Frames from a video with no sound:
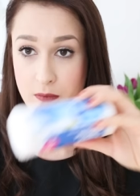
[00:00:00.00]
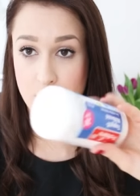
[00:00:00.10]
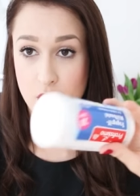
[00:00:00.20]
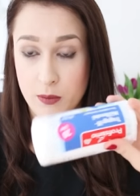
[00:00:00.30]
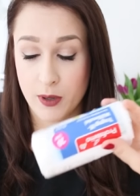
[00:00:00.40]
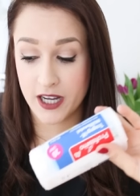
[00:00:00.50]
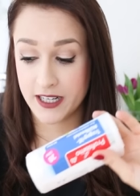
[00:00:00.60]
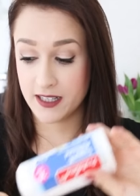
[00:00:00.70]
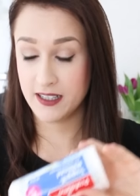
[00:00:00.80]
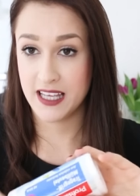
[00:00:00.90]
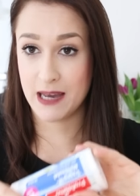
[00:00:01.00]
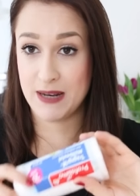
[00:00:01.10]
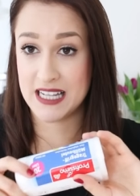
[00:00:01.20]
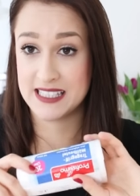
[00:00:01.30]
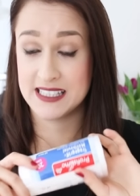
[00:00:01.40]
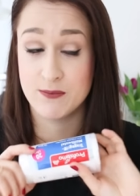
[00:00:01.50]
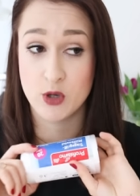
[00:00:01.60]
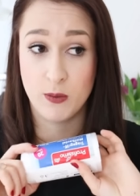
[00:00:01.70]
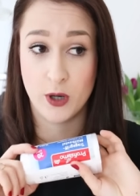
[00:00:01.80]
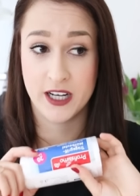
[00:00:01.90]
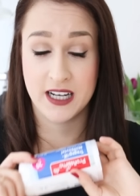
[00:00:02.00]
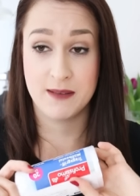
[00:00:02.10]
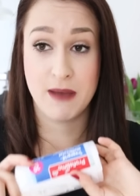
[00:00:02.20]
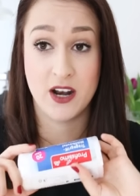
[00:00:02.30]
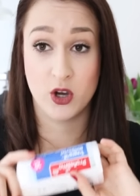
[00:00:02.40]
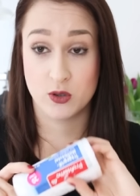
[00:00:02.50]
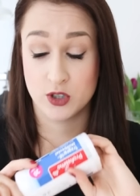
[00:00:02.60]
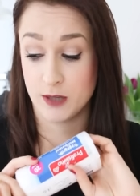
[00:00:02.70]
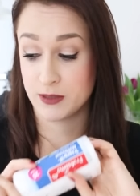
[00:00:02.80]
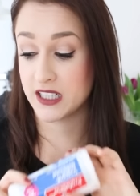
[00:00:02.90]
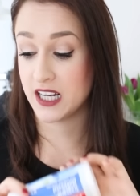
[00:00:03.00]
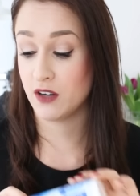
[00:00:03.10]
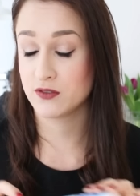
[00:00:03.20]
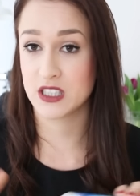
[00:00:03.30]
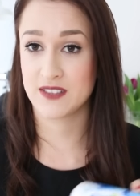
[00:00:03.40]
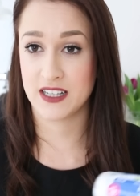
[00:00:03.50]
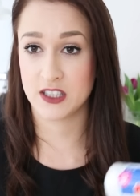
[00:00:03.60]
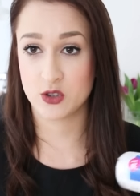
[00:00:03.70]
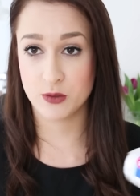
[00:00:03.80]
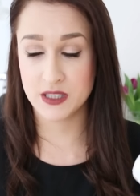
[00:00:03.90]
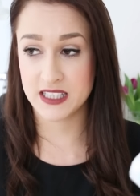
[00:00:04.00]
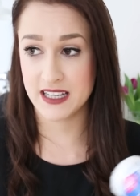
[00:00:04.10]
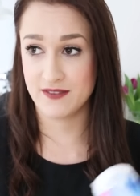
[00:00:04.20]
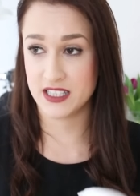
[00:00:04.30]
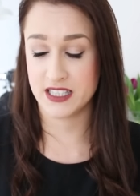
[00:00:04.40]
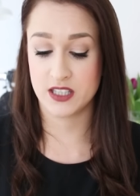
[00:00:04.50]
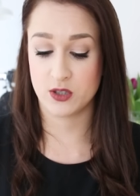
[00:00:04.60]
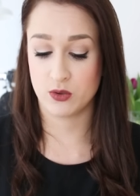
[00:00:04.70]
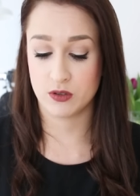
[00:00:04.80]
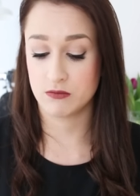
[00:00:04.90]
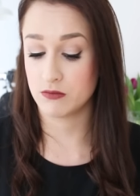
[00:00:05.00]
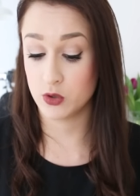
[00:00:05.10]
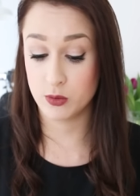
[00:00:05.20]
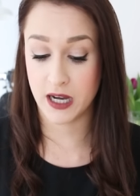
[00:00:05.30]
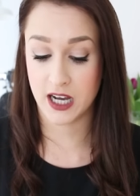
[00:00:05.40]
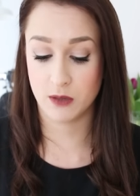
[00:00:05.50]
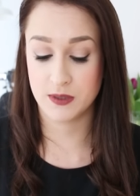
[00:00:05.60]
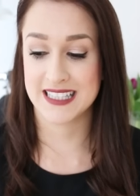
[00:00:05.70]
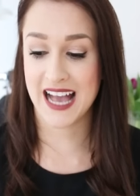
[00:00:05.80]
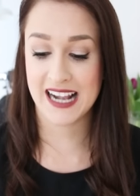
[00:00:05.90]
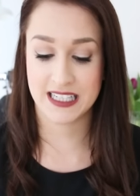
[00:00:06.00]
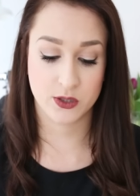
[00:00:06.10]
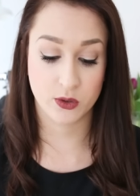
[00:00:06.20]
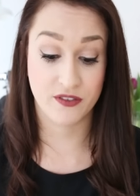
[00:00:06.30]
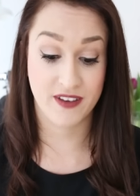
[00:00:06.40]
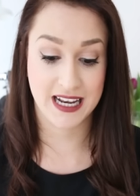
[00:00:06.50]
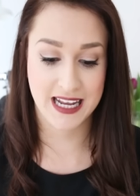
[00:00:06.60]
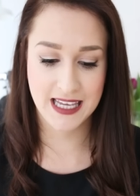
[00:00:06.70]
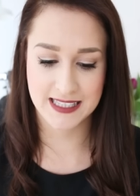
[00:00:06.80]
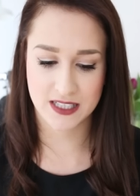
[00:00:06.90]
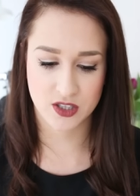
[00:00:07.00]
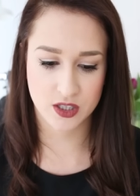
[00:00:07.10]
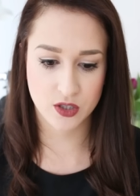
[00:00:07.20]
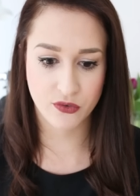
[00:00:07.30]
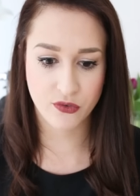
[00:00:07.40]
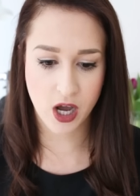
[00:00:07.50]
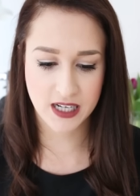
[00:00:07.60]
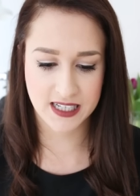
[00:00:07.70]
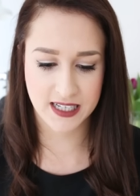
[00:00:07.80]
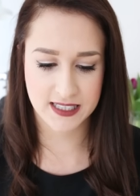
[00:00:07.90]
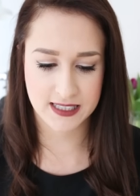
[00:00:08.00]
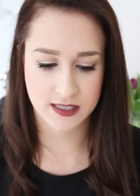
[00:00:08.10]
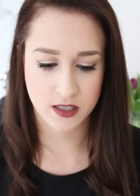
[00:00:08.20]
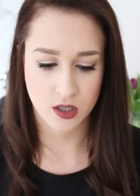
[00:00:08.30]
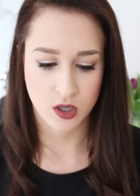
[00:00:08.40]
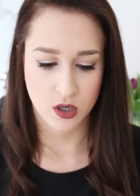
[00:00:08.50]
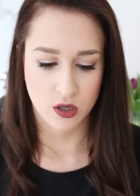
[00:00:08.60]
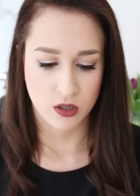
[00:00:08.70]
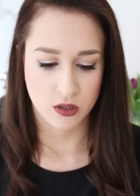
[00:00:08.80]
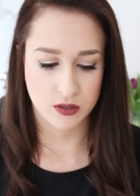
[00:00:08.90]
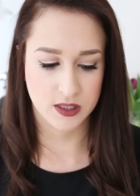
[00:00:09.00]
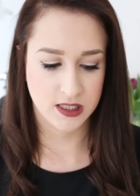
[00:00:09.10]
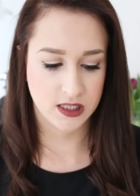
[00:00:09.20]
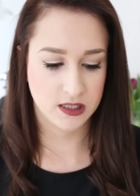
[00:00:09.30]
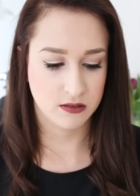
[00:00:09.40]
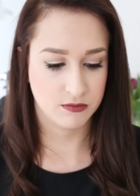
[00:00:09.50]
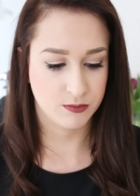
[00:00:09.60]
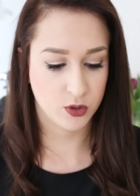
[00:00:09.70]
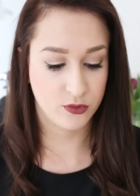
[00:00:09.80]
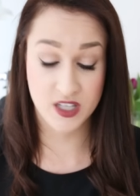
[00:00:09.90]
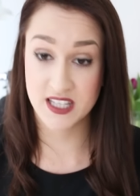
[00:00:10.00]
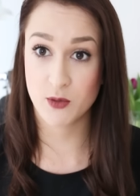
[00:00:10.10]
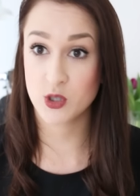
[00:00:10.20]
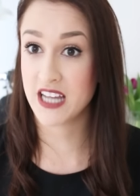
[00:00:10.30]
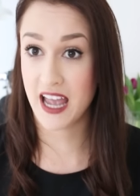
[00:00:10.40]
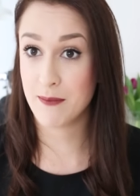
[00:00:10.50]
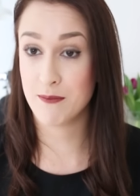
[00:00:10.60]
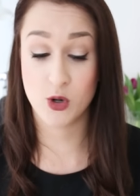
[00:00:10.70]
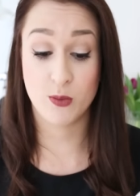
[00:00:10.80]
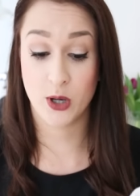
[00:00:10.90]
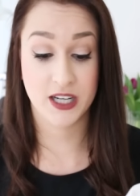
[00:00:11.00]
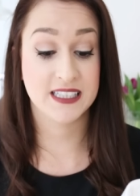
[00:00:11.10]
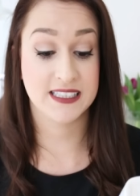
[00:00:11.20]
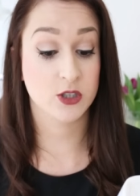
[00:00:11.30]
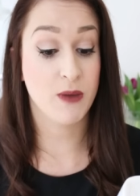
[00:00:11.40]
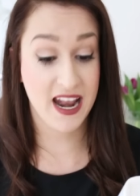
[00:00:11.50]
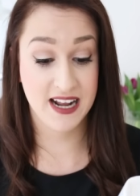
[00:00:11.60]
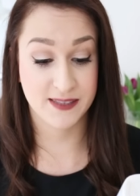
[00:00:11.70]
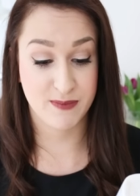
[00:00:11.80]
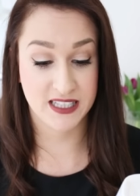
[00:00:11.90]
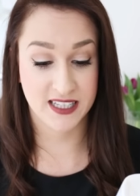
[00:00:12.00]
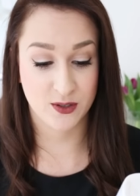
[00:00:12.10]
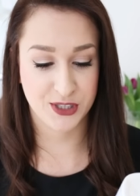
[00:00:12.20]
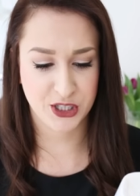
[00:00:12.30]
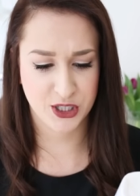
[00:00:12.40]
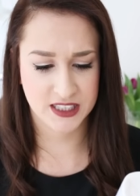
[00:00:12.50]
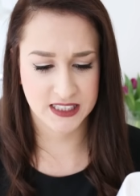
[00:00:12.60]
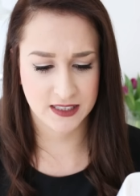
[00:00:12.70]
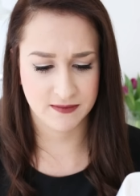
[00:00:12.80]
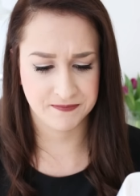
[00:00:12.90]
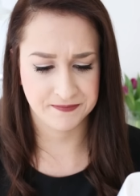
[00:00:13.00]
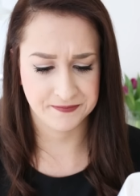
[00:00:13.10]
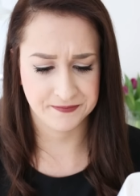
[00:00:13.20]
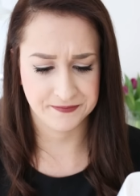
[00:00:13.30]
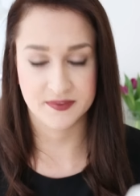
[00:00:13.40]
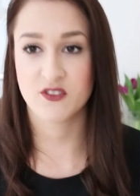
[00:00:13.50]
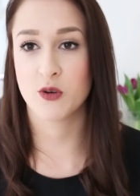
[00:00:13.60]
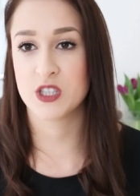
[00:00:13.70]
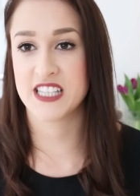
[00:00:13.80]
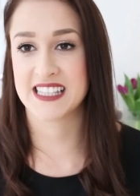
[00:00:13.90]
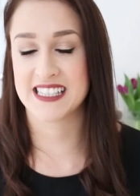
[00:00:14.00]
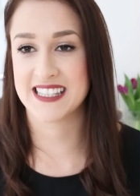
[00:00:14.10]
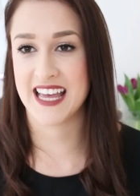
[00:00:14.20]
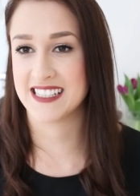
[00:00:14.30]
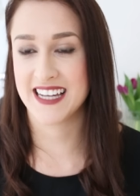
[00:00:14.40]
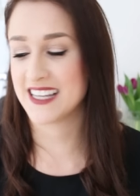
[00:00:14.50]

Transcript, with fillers: Müllbeutel. Ich habe letztens Müllbeutel im 1-Euro-Shop gekauft und das war die dümmste Investition überhaupt. Sie halten so ungefähr nichts, also sind sofort gerissen. Und die Profissimo DM Müllbeutel sind um einiges besser und die kosten 65 Cent.